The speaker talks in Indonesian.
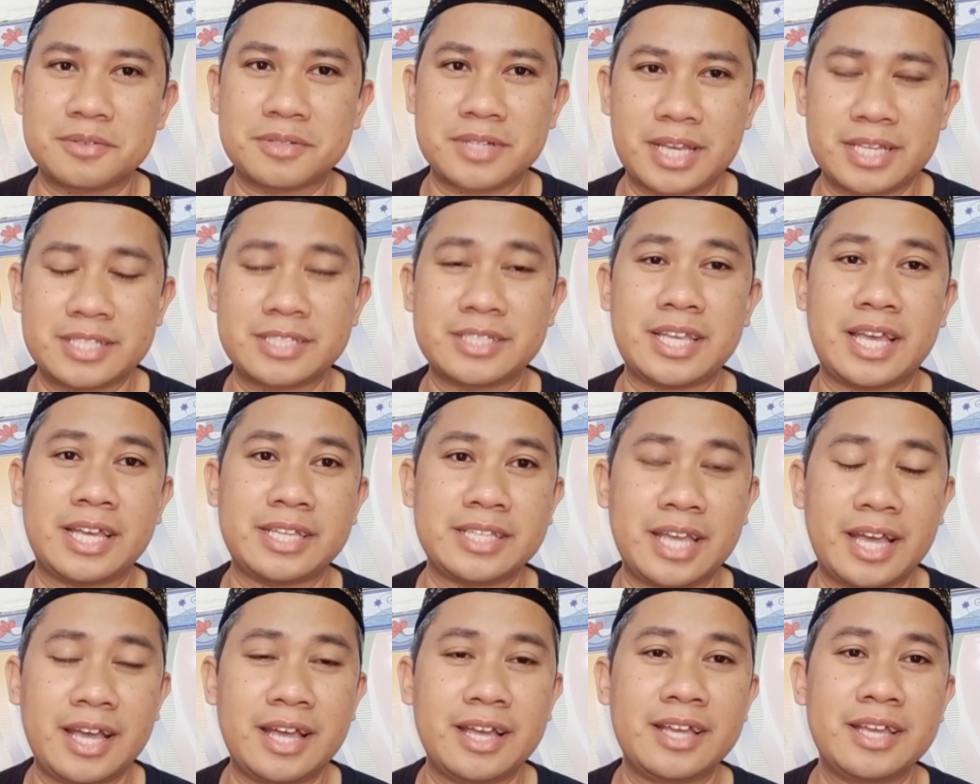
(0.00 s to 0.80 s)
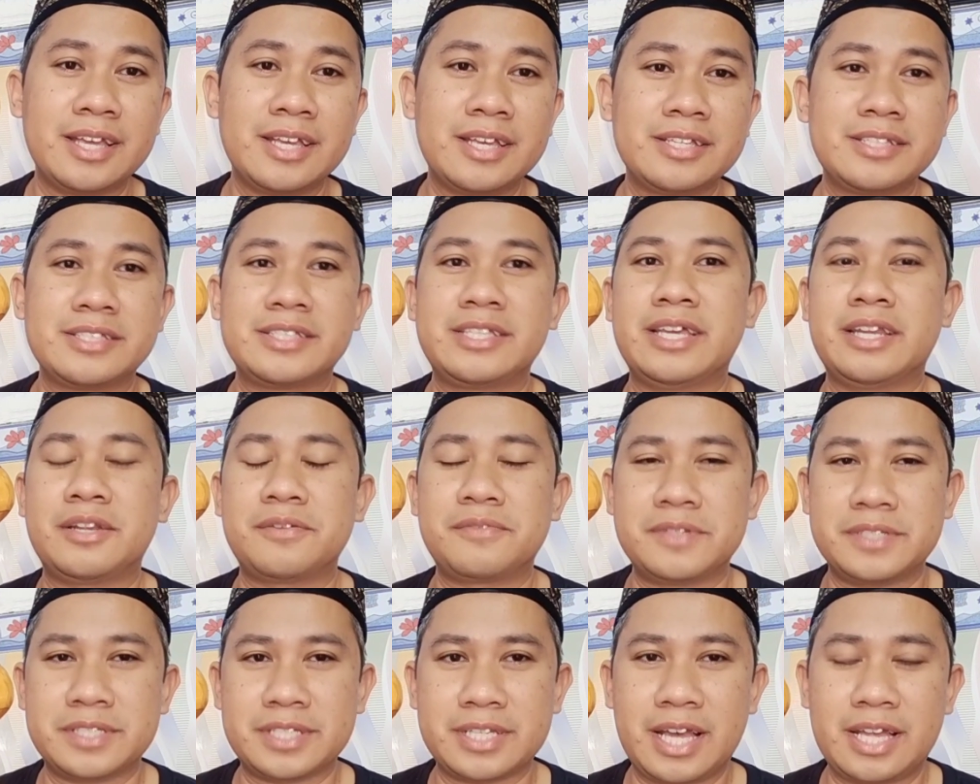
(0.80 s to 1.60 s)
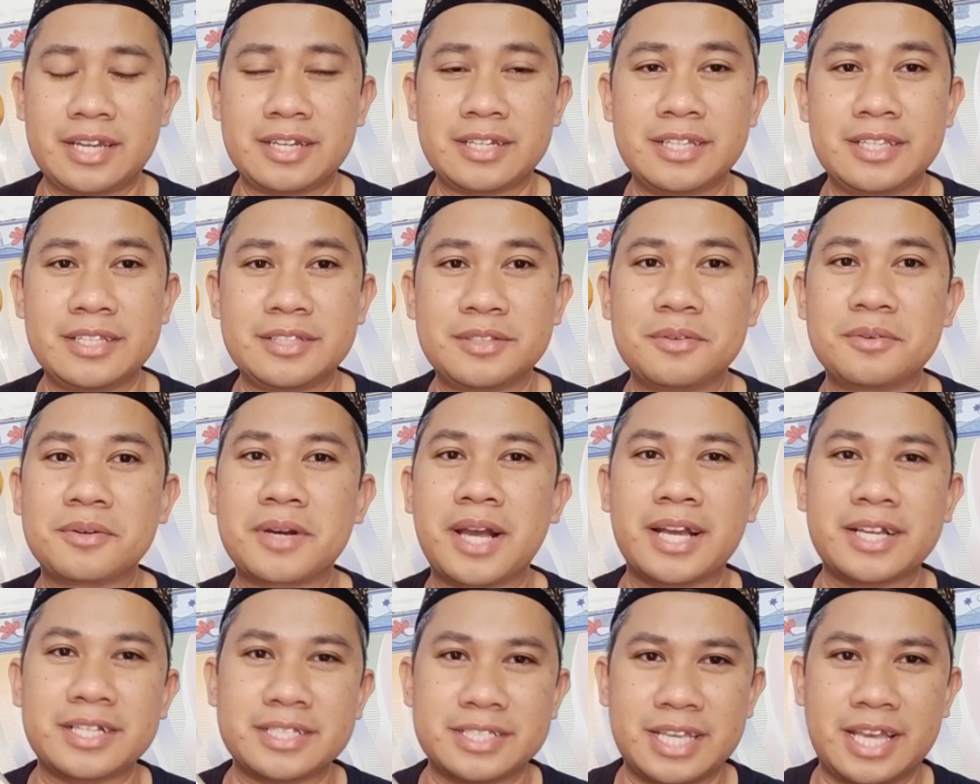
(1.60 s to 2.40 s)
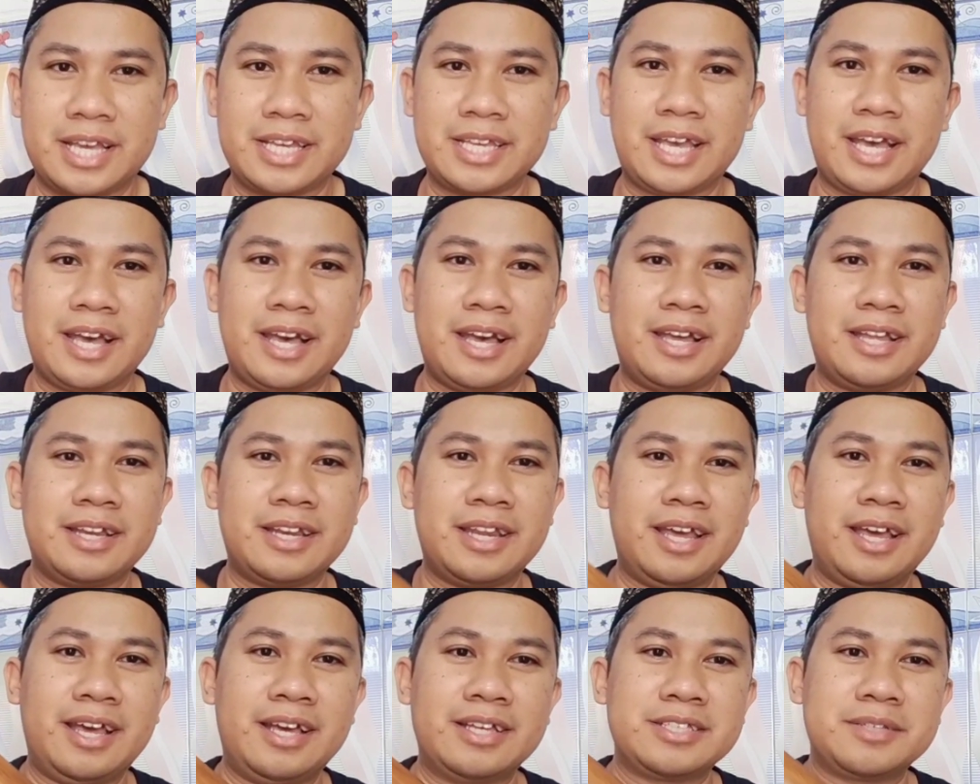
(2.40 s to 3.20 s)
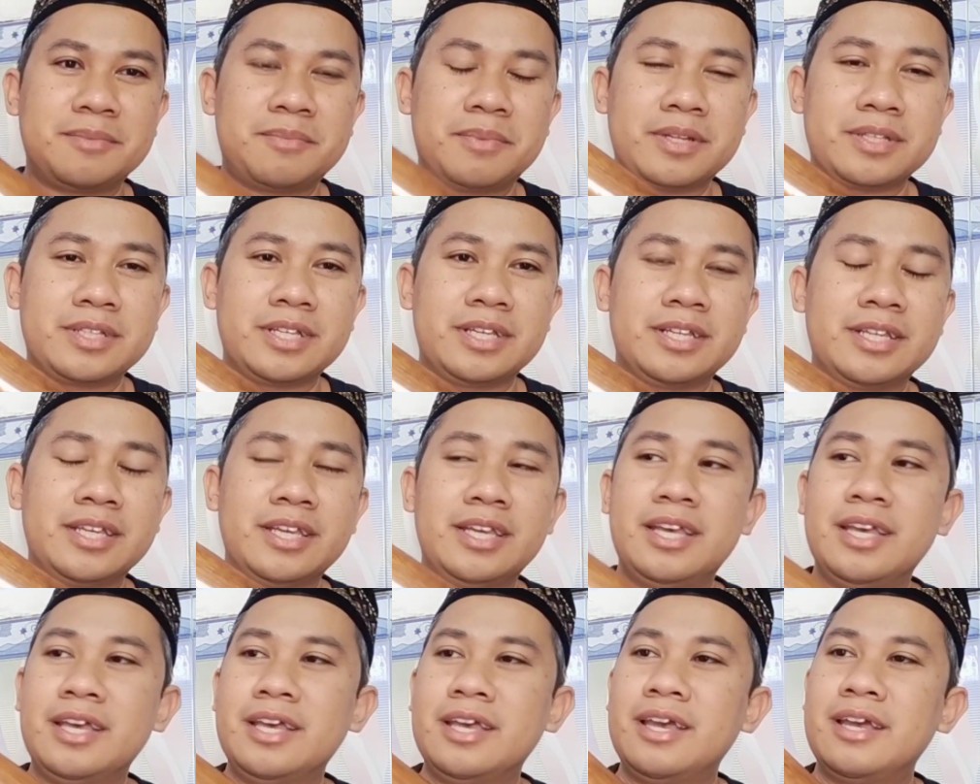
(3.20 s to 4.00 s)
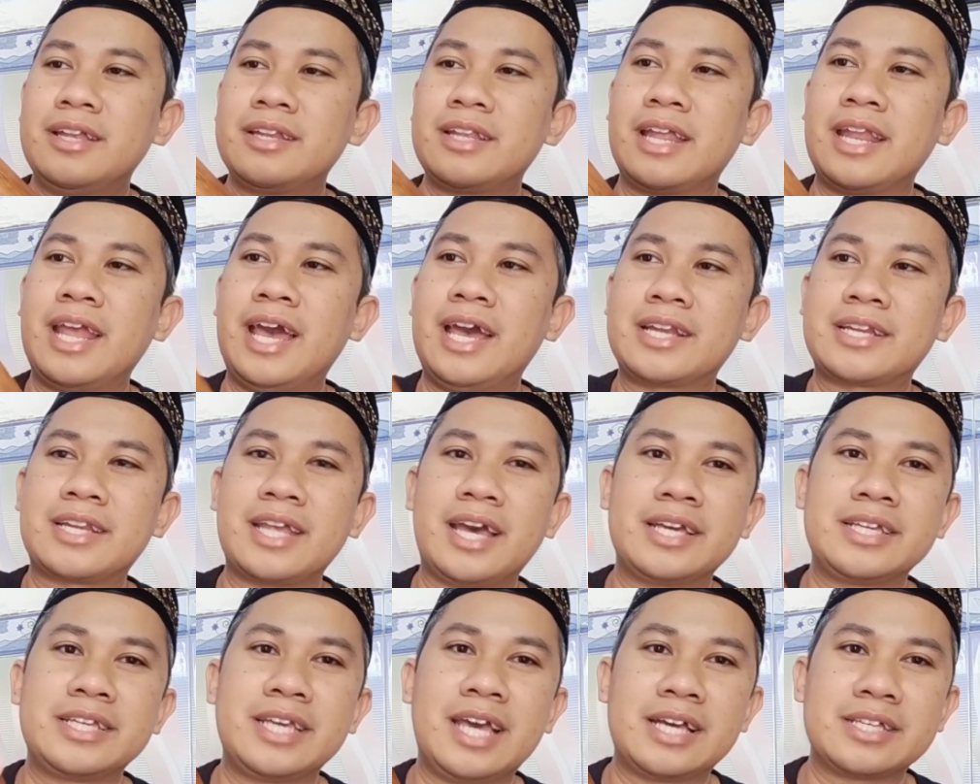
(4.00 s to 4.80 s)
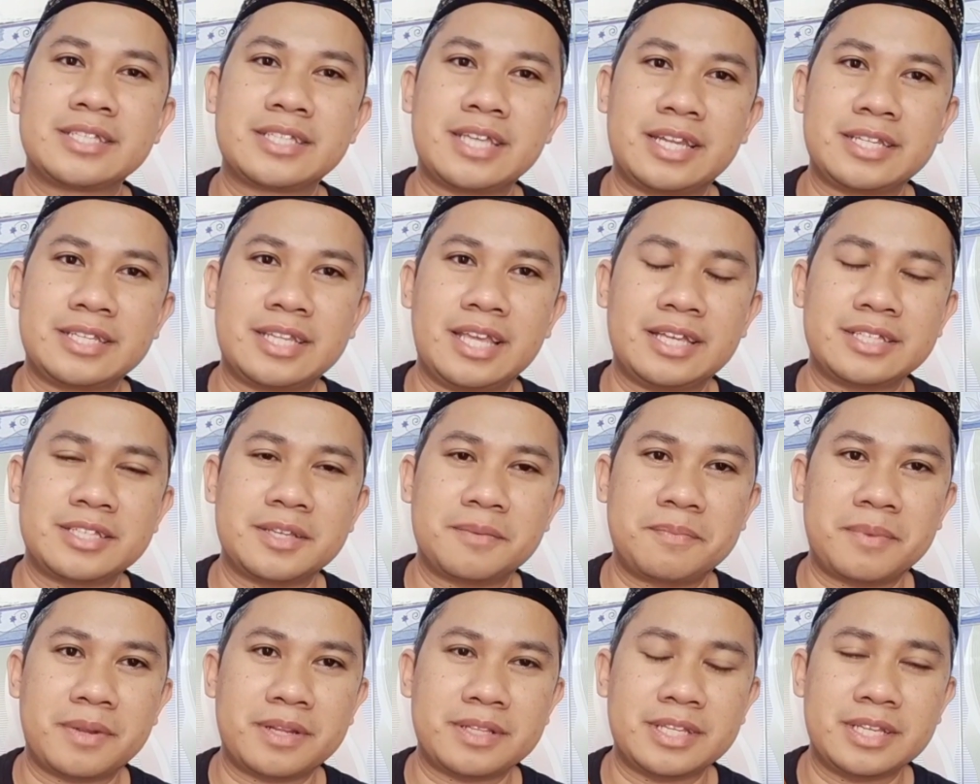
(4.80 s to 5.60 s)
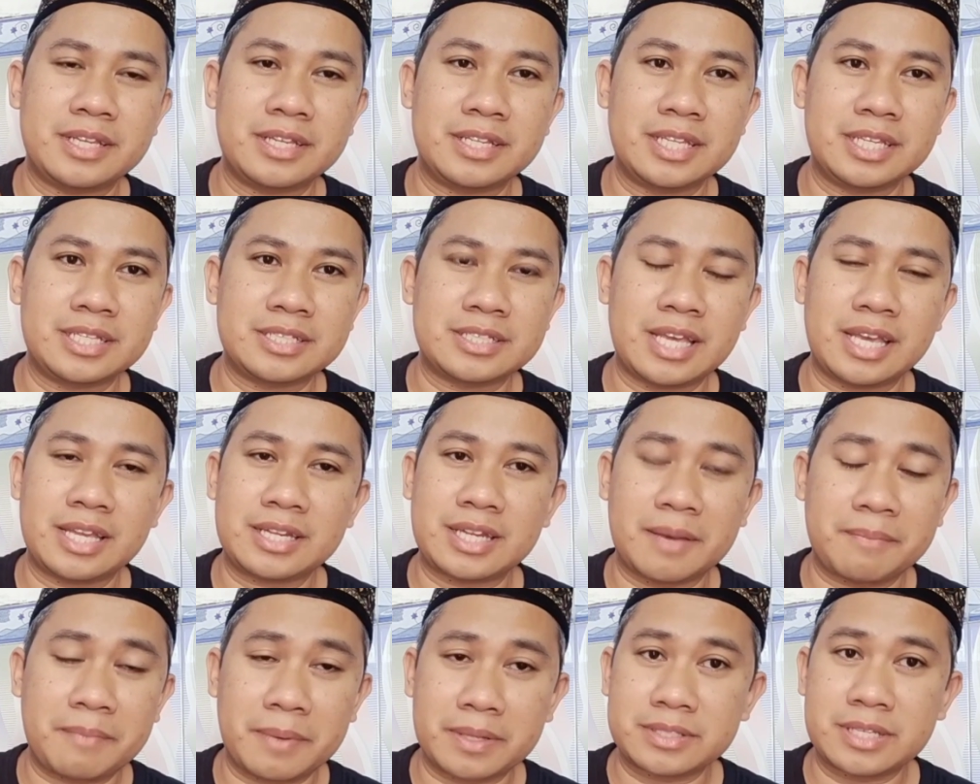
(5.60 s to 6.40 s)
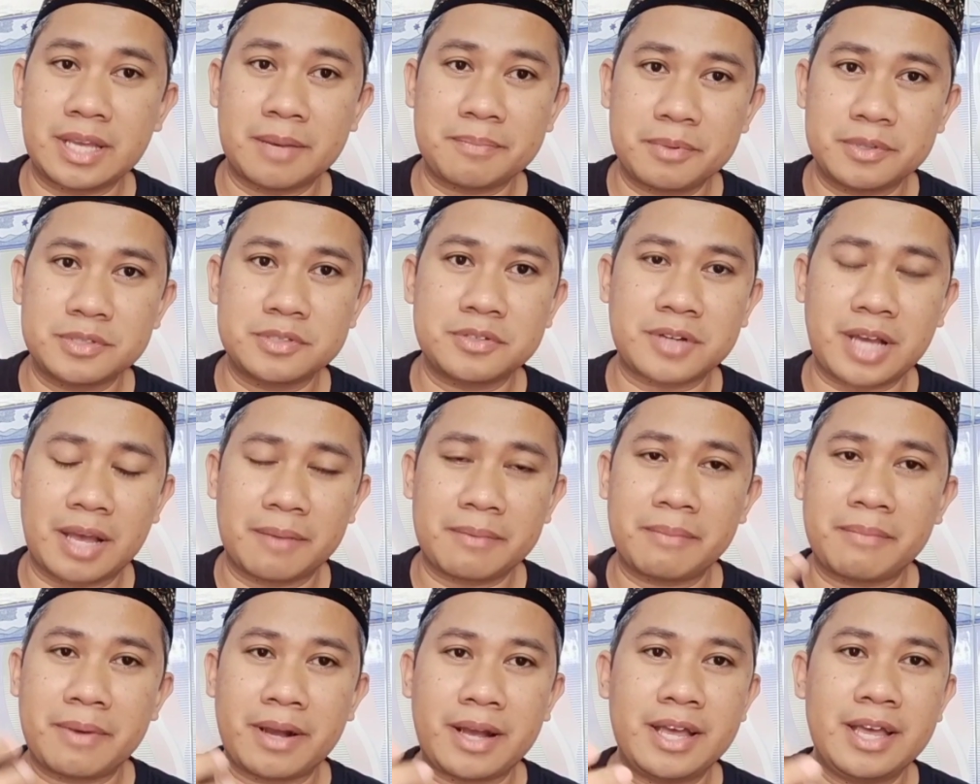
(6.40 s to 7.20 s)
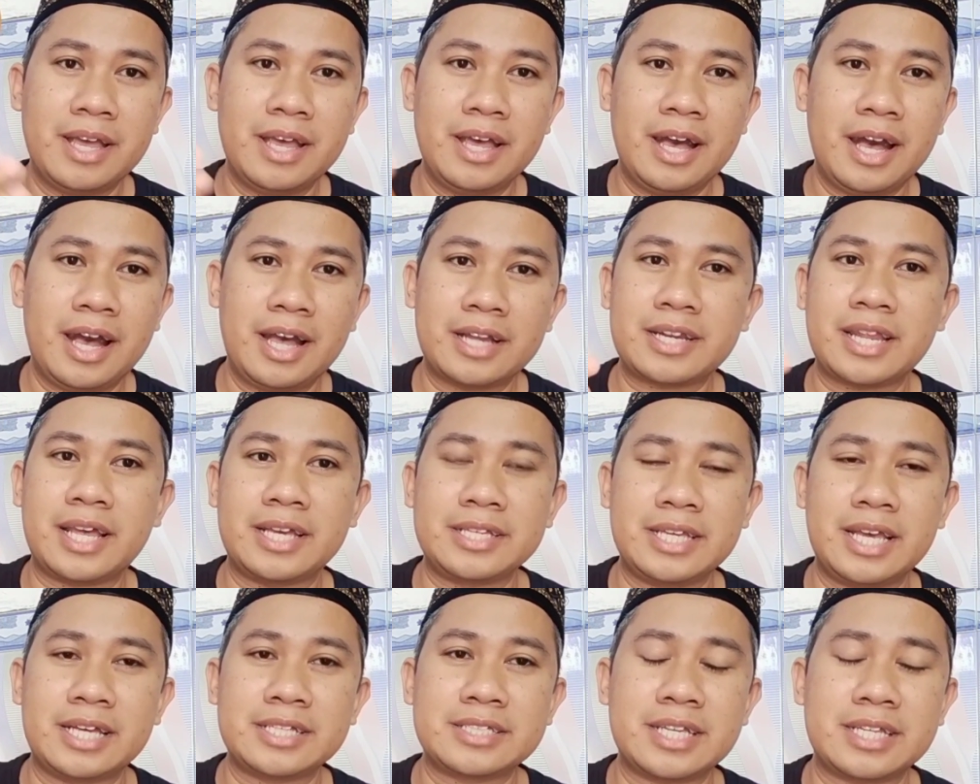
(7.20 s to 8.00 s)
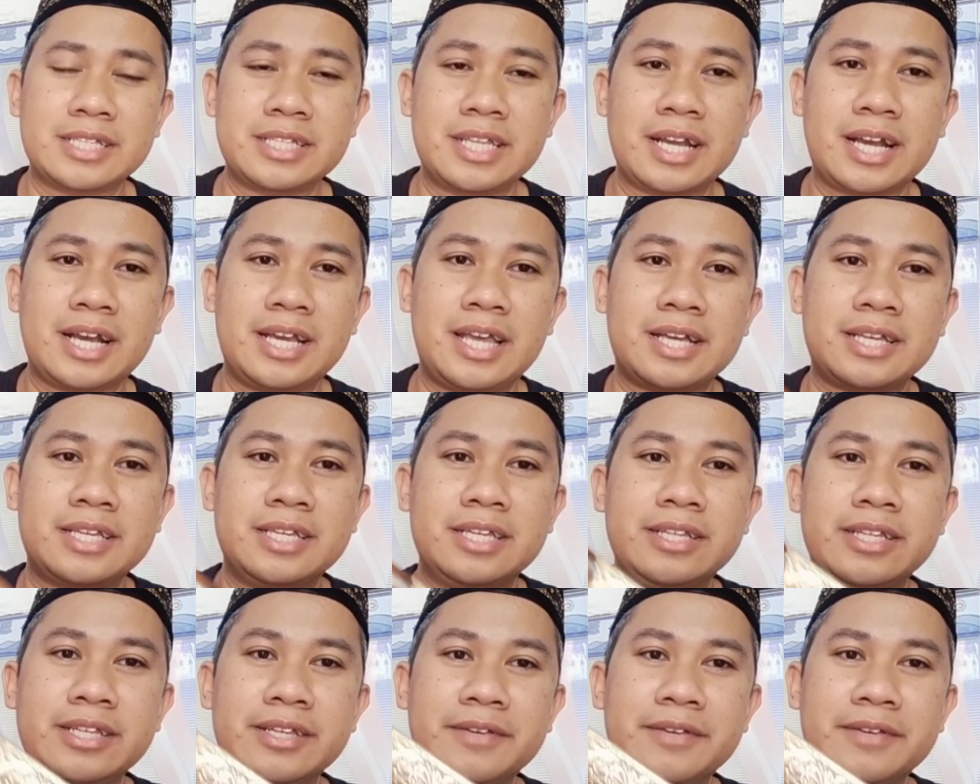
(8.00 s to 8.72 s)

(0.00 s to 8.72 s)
saya serviskan di tukang saya nah seperti ini dan ada hiasannya seperti ini saya dapatnya pun juga memang ada hiasannya kayak gini